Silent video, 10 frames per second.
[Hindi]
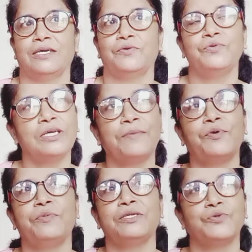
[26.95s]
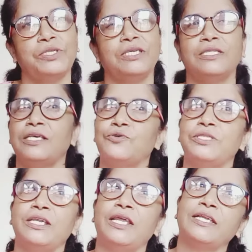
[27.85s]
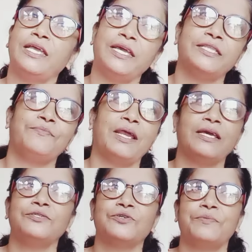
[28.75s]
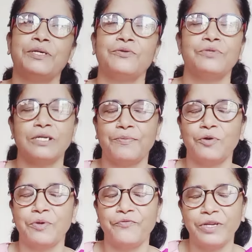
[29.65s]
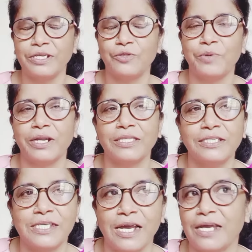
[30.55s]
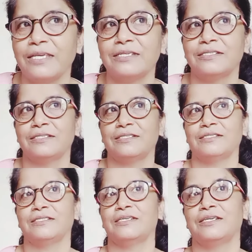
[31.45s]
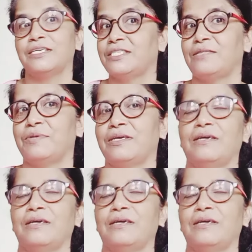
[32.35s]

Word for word: उन्हीं कपड़ों में सोई थी नहीं सोई थी लेकिन एक दिन पहले के जो कपड़े थे उन्हीं कपड़ों में फिर ये दोबारा नीचे आ गई किचन में